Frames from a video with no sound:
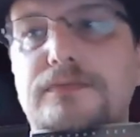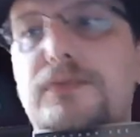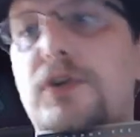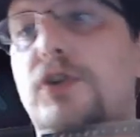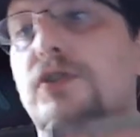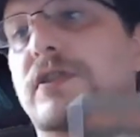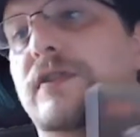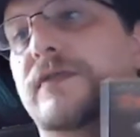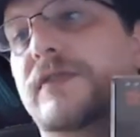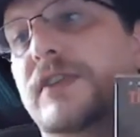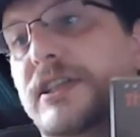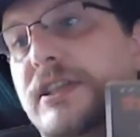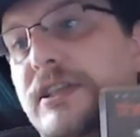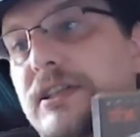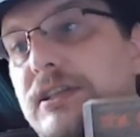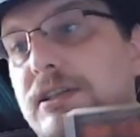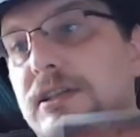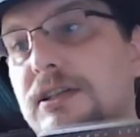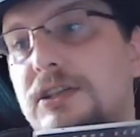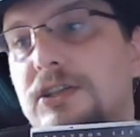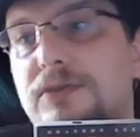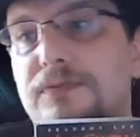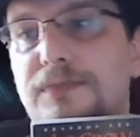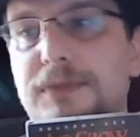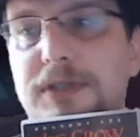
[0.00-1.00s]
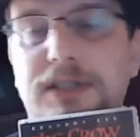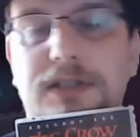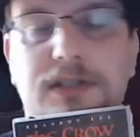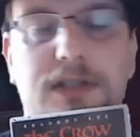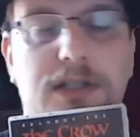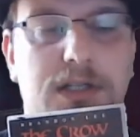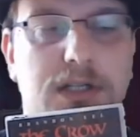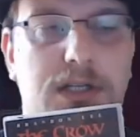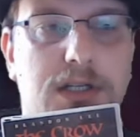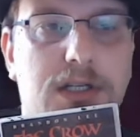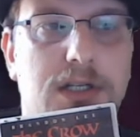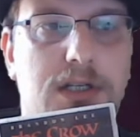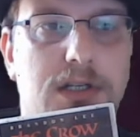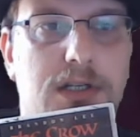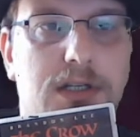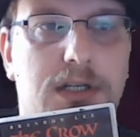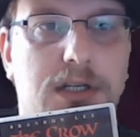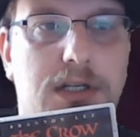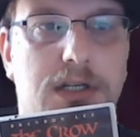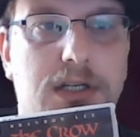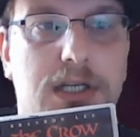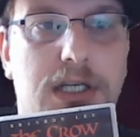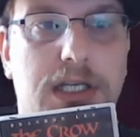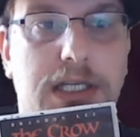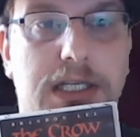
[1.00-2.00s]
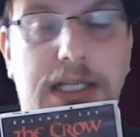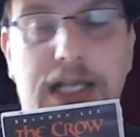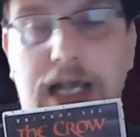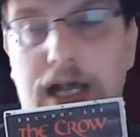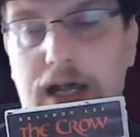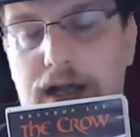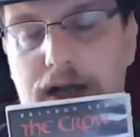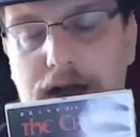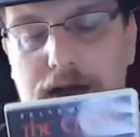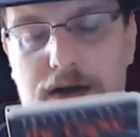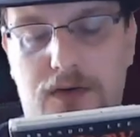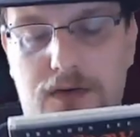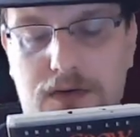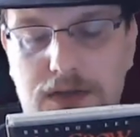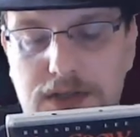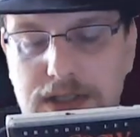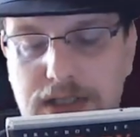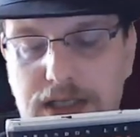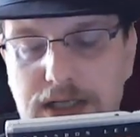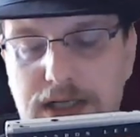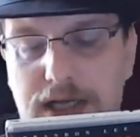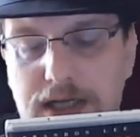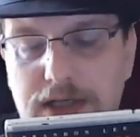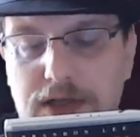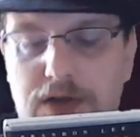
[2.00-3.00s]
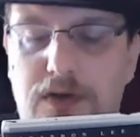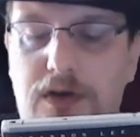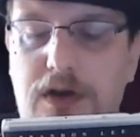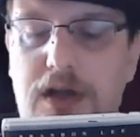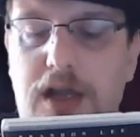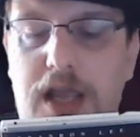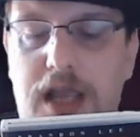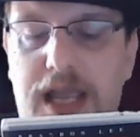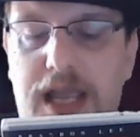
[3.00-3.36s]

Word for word: Bösewicht gespielt. Ja, und dann hat noch